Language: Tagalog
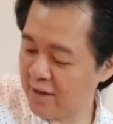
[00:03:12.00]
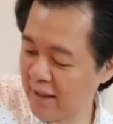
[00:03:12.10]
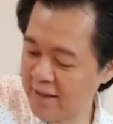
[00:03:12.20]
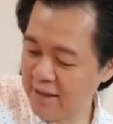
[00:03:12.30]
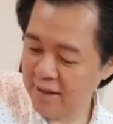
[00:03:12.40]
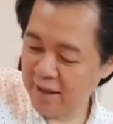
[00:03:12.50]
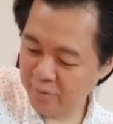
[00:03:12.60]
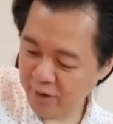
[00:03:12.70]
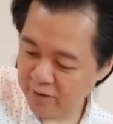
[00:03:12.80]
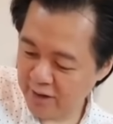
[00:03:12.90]
lang
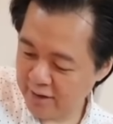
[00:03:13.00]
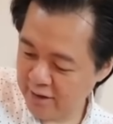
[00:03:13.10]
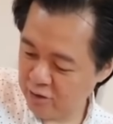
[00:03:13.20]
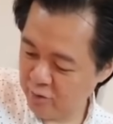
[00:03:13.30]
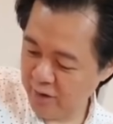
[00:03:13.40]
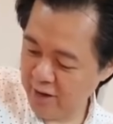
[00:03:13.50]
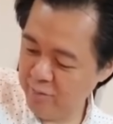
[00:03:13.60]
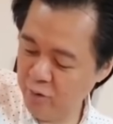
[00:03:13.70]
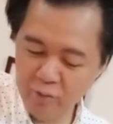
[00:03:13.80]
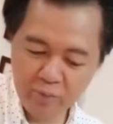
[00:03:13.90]
nahihila pero nandito pala
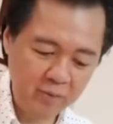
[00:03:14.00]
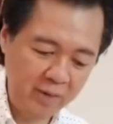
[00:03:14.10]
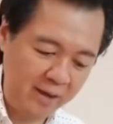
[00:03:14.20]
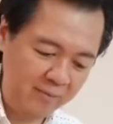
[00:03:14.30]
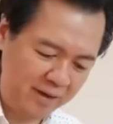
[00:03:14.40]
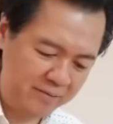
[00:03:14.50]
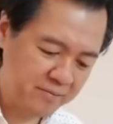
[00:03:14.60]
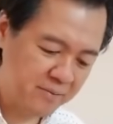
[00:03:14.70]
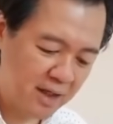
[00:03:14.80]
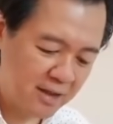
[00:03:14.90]
yung buong problema.
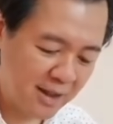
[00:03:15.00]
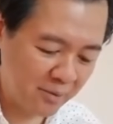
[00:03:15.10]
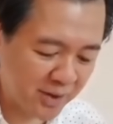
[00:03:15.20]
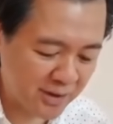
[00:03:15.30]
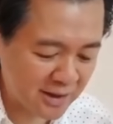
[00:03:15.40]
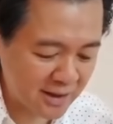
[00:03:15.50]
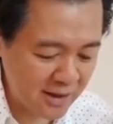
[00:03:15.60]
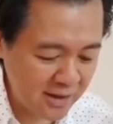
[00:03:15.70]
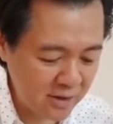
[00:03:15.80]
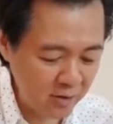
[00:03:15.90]
Number
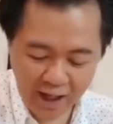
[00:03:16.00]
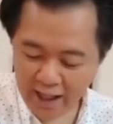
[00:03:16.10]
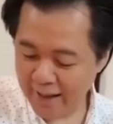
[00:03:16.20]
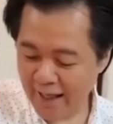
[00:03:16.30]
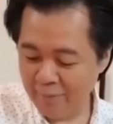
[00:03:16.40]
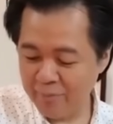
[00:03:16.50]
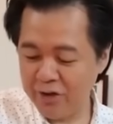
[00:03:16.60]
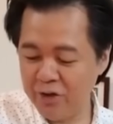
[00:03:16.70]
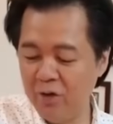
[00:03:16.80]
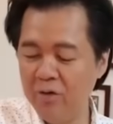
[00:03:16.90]
three, yung
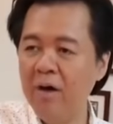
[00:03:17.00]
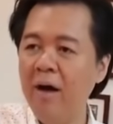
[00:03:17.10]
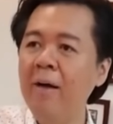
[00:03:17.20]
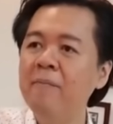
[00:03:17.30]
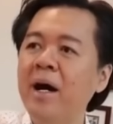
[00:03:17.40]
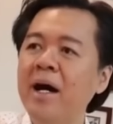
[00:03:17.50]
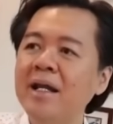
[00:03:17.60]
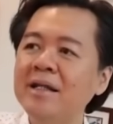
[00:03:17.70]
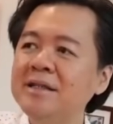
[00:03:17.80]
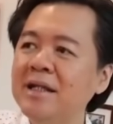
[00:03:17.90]
hahanapin nyo,
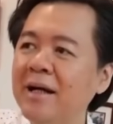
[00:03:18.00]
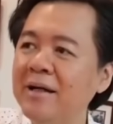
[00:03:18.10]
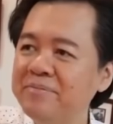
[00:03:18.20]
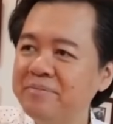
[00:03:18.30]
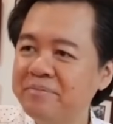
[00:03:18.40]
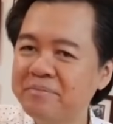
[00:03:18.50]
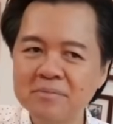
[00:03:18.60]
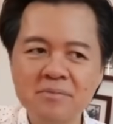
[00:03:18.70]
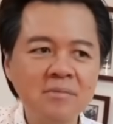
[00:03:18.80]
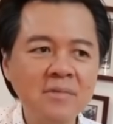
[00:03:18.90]
para siyang
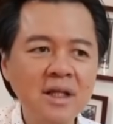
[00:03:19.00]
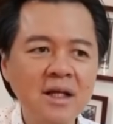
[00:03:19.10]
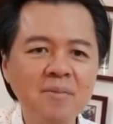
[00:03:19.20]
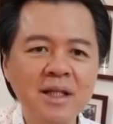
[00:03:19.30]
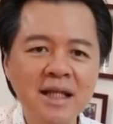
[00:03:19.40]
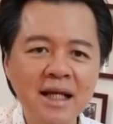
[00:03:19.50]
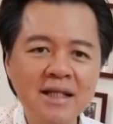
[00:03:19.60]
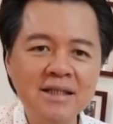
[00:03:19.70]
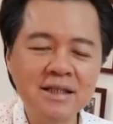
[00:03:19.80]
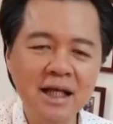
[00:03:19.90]

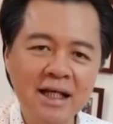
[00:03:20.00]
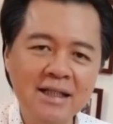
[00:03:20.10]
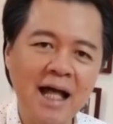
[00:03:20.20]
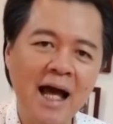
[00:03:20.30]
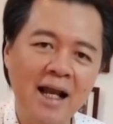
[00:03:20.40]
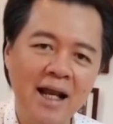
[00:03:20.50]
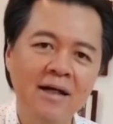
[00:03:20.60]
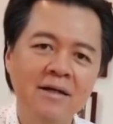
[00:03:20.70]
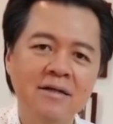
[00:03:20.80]
matigas na gitara